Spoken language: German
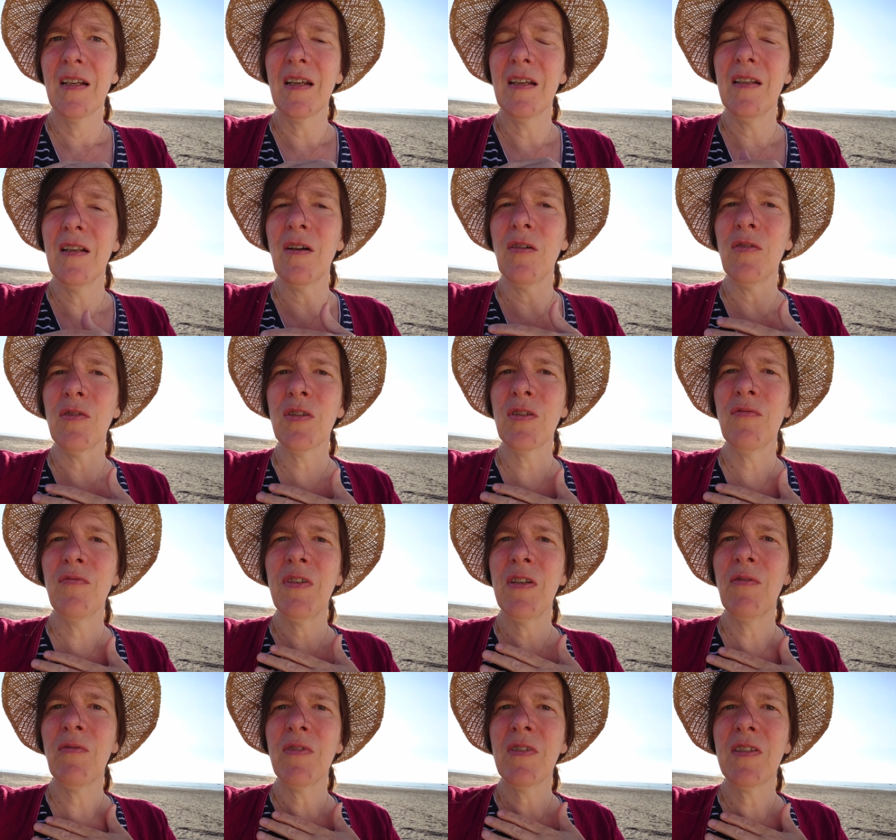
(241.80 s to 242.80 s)
genauso
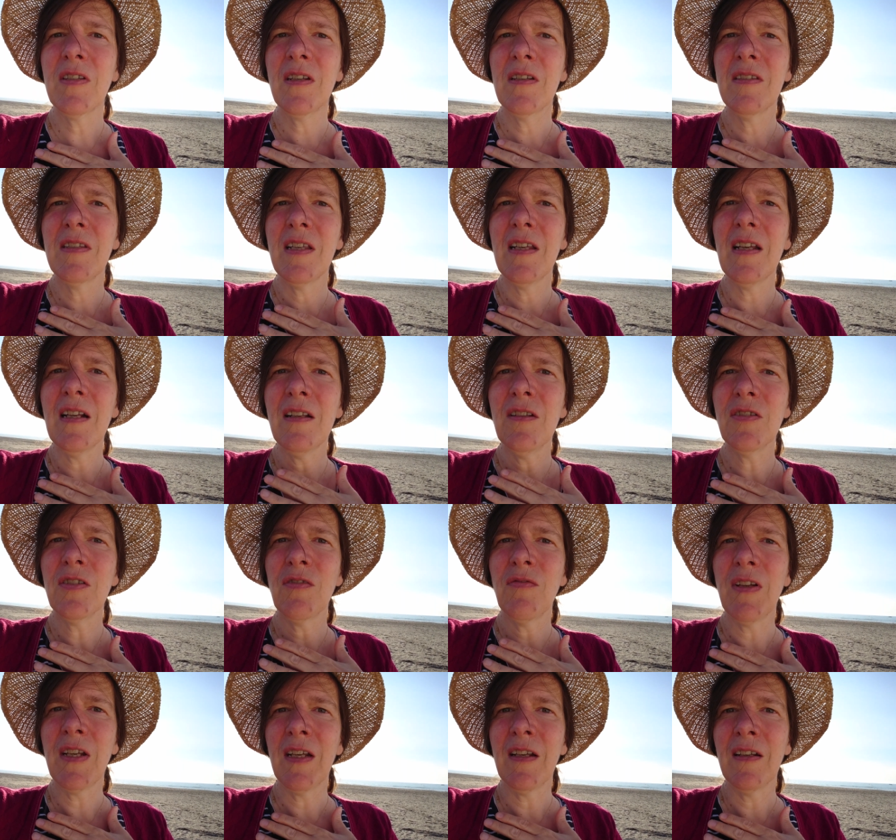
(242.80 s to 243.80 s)
wie unsere Seele
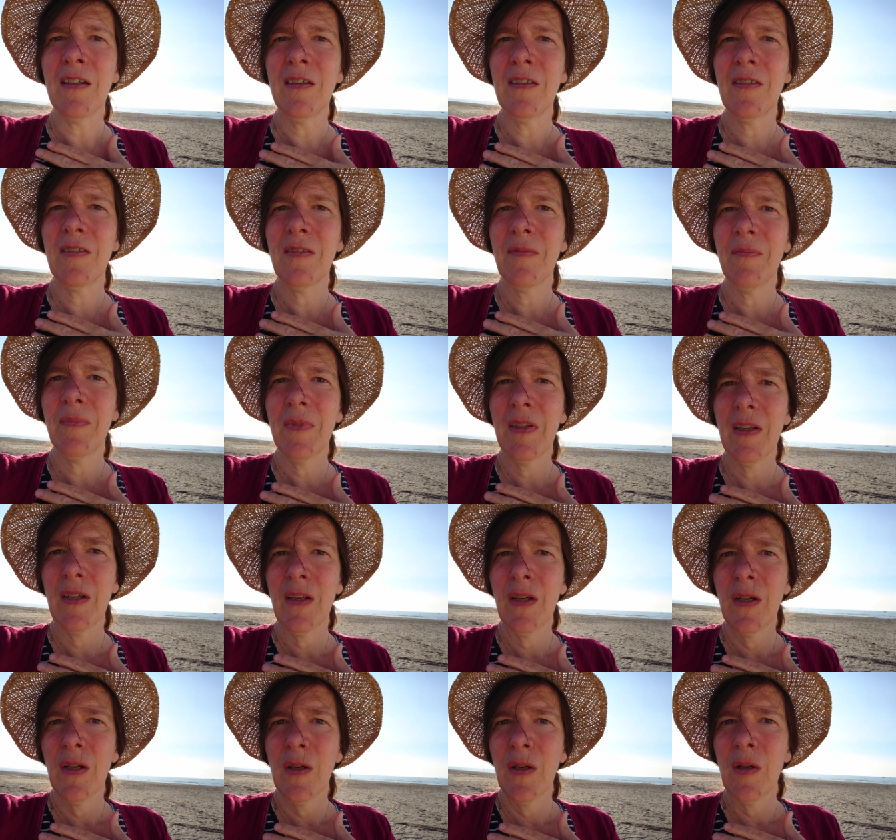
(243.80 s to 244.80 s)
schwingt.
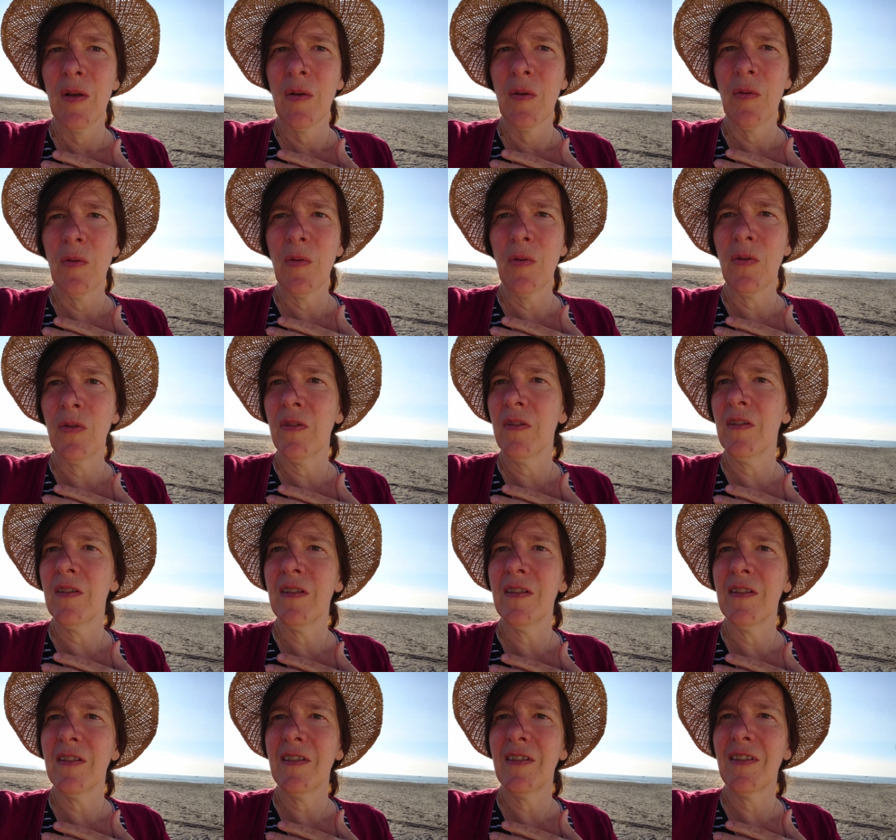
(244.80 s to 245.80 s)

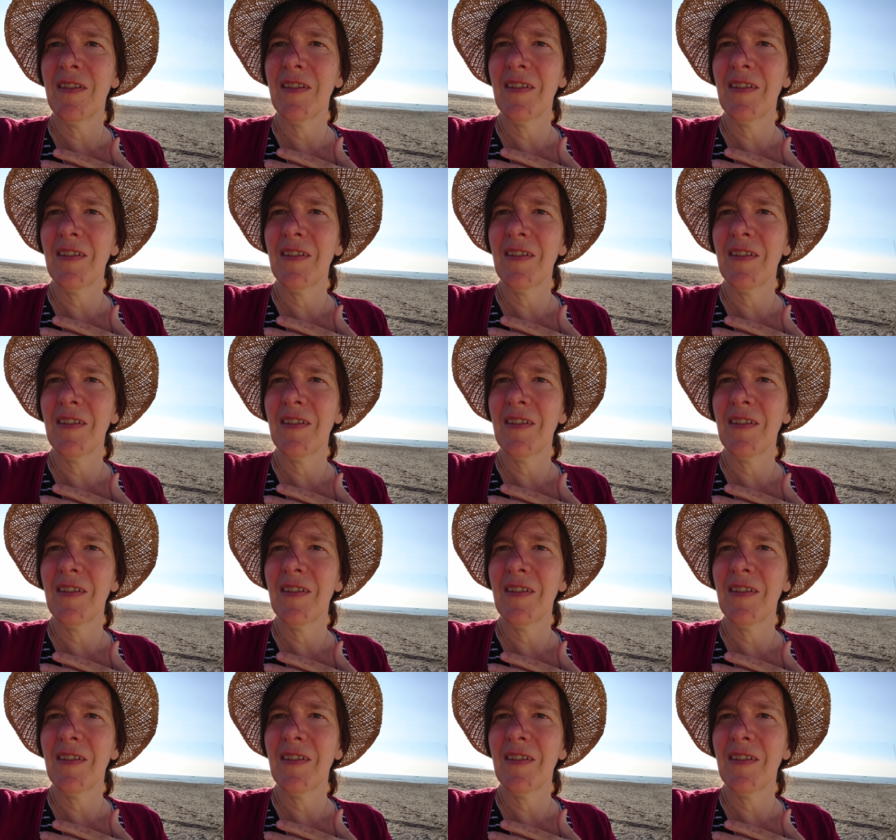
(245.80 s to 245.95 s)
Und